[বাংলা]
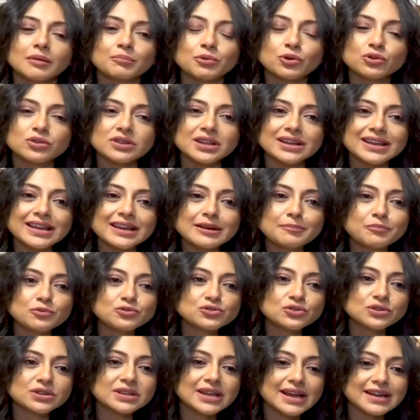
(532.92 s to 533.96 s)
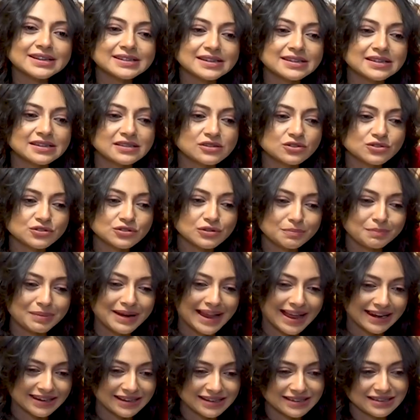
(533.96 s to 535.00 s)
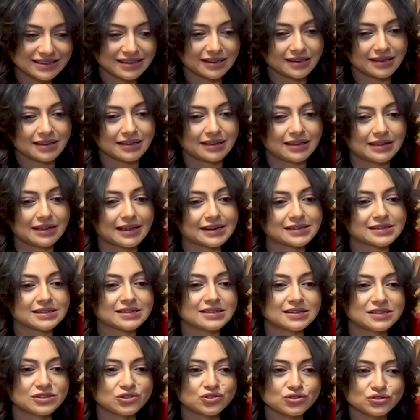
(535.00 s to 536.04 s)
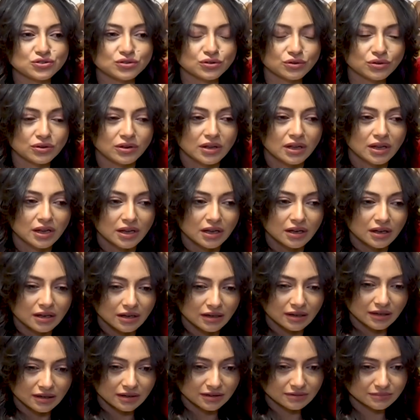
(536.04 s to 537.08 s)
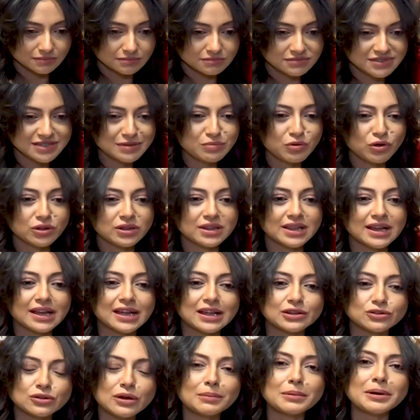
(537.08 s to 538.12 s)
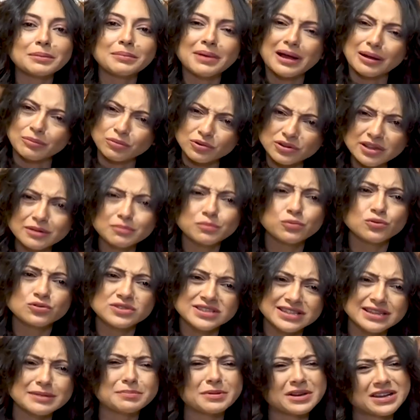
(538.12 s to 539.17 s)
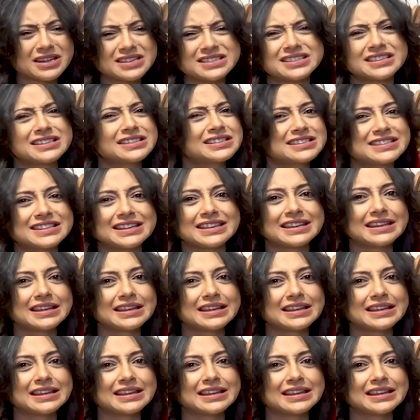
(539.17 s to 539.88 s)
প্রত্যেকের পুজোতে একটা নিজস্ব প্ল্যানিং থাকে একটা নিজস্ব জীবন থাকে তো আমার মা বোধহয় বুঝতে পেরেছেন যে